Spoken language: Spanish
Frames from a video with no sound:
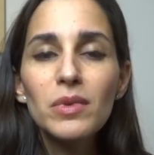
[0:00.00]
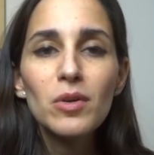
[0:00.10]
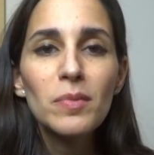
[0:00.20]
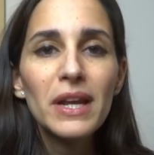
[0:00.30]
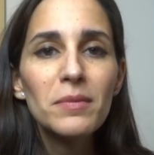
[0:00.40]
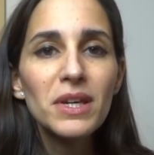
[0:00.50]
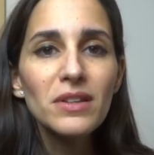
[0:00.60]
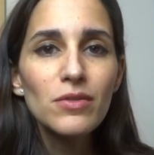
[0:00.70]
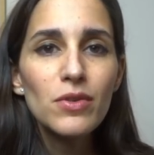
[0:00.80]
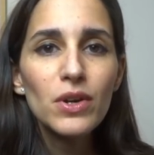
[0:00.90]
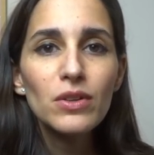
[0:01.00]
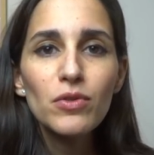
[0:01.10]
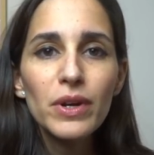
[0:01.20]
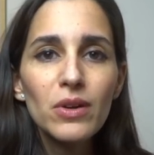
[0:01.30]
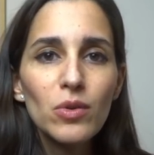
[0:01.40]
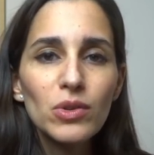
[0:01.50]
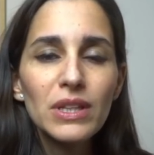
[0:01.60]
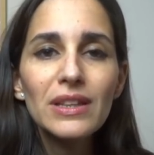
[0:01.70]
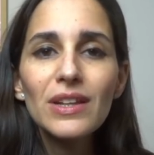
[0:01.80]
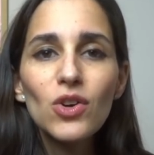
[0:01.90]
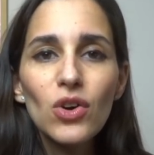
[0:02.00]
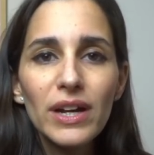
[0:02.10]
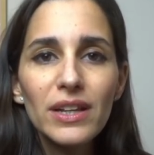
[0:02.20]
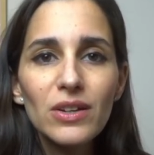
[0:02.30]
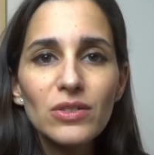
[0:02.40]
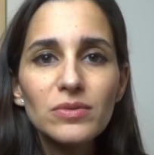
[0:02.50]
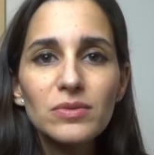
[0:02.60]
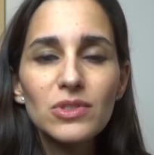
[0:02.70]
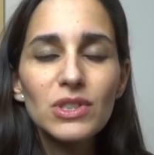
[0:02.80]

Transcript: Bueno, para mí Freud fue un auténtico genio.